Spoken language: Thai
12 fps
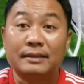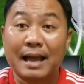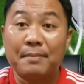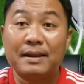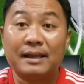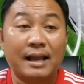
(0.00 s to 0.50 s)
ตา
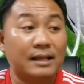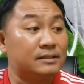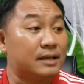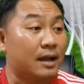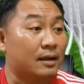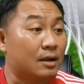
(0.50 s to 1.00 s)
มรายงาน
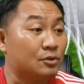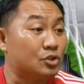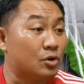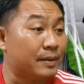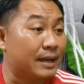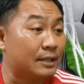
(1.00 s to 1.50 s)
จากเกาโช
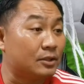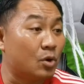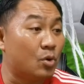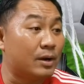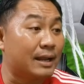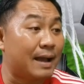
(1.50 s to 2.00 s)
เมคาโต
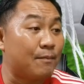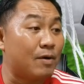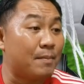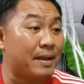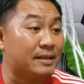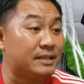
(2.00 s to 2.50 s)
นะครับ
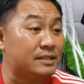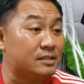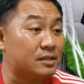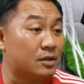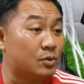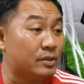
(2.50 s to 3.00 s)
ว่าแมนเชส
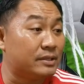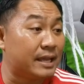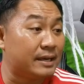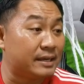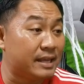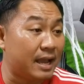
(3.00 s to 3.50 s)
เตอร์ยูไนเต็
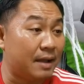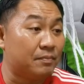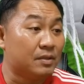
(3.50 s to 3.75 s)
ดเนี่ย